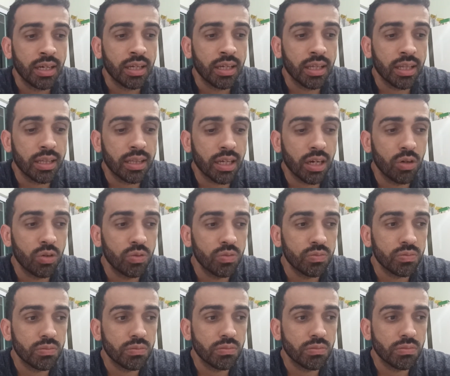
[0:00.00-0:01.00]
Então,
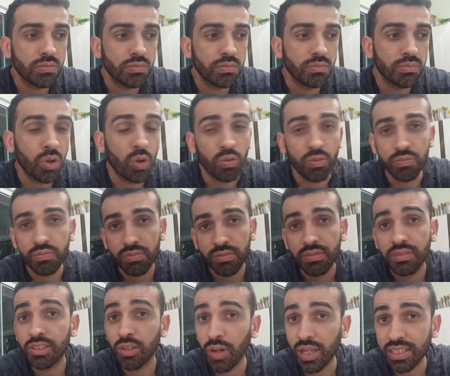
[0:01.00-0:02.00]
bom,
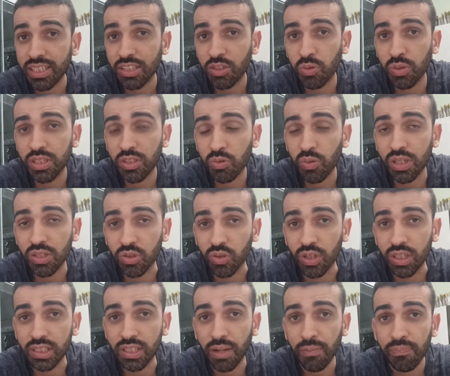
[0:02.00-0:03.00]
são essas duas
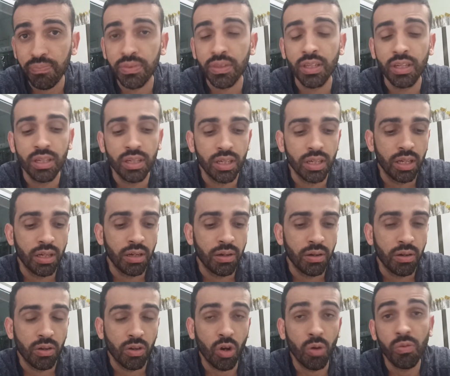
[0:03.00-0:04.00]
situações, né?
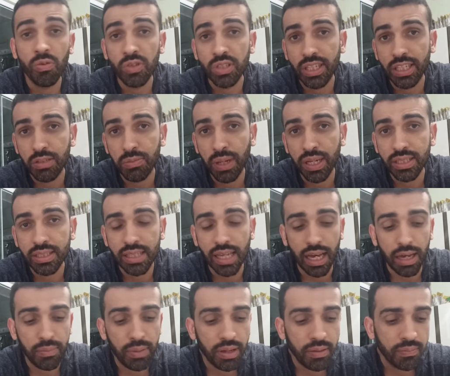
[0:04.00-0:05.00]
Como vocês bem
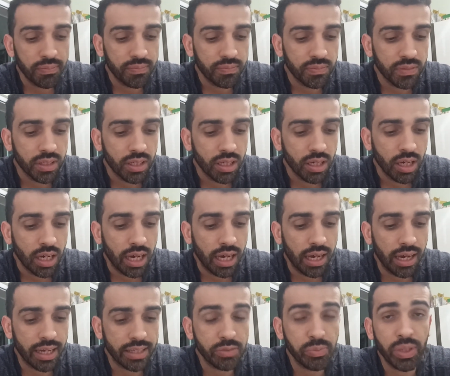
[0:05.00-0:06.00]
sabem,
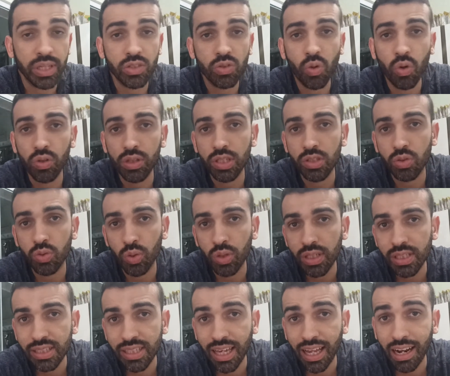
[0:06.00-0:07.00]
eh, as minhas contas
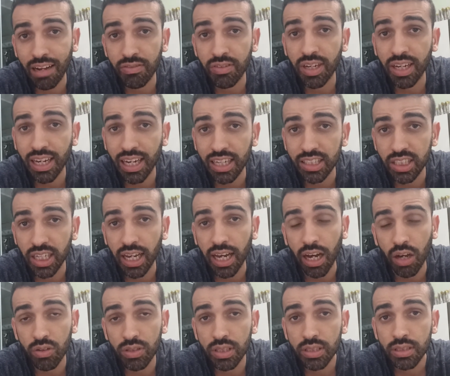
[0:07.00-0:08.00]
todas têm alavancagem
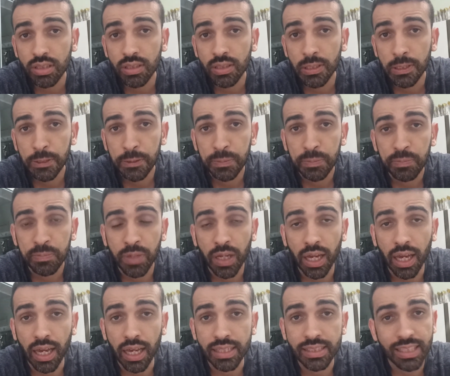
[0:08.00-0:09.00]
alta,
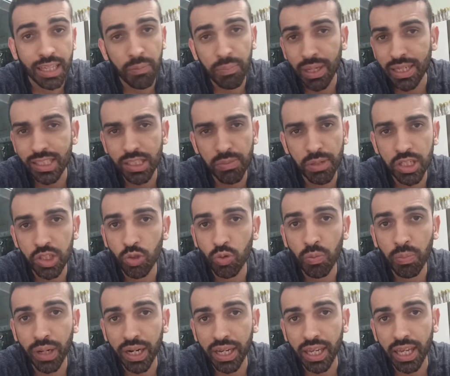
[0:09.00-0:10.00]
é, sempre acima de 1
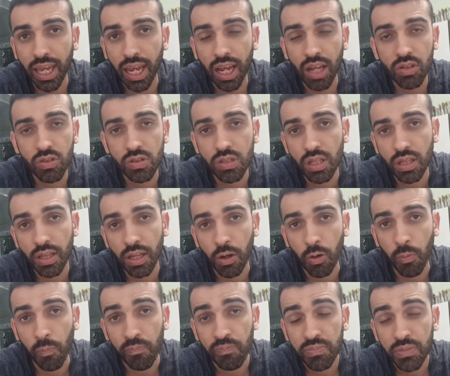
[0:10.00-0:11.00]
para 500,
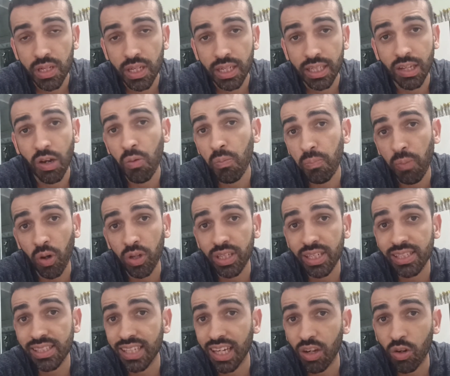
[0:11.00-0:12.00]
então não podem
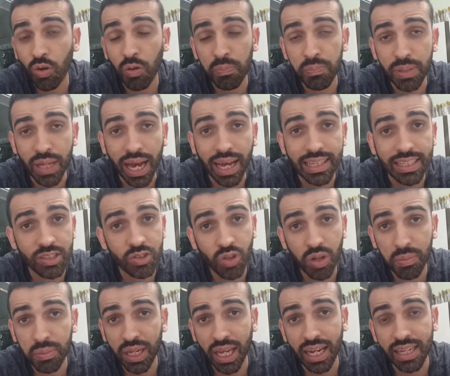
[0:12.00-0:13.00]
ser copiadas no
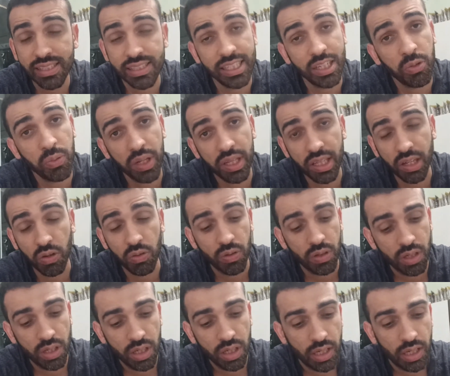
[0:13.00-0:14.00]
MQL5, então
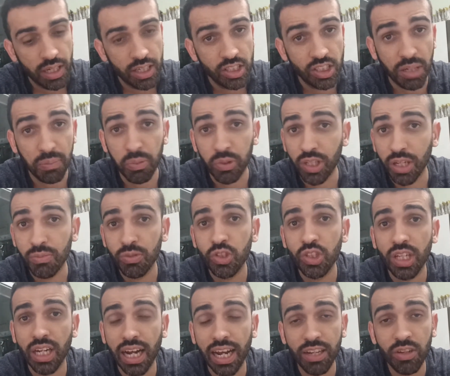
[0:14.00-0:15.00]
já podemos
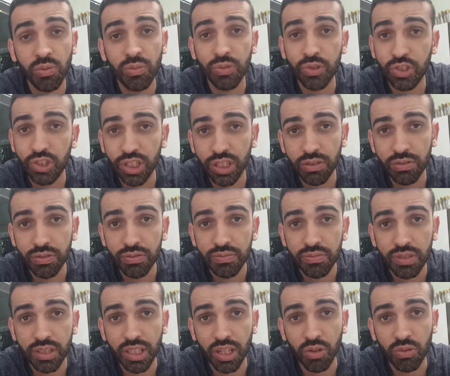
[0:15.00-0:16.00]
tirar aí um motivo,
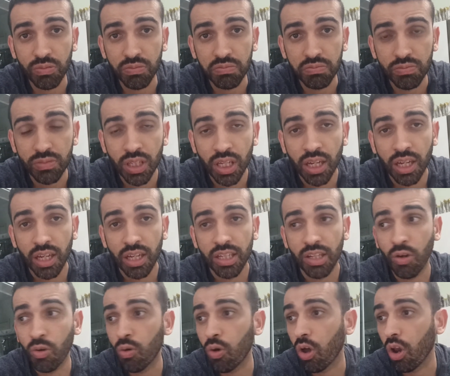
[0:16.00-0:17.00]
então
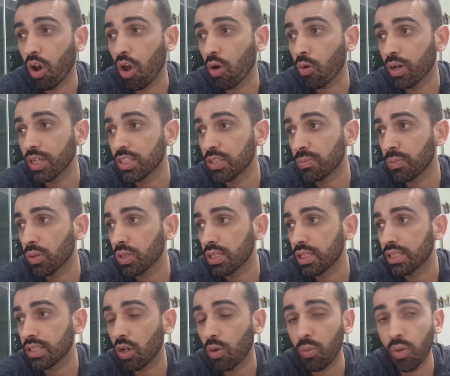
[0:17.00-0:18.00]
não coloco à
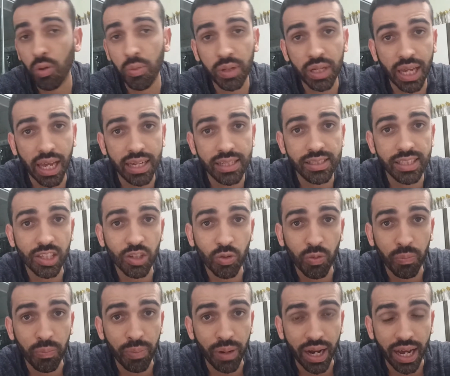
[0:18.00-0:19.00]
disposição o meu MQL5
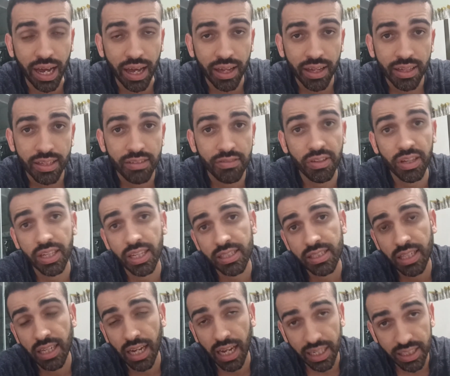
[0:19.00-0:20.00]
para vender
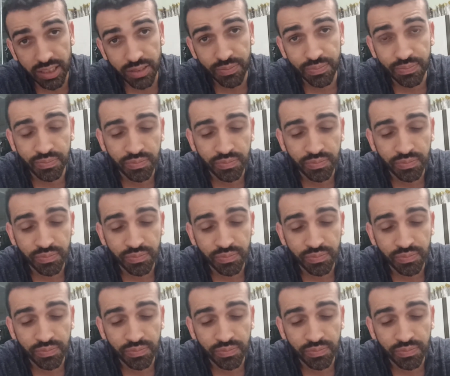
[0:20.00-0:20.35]
sinais.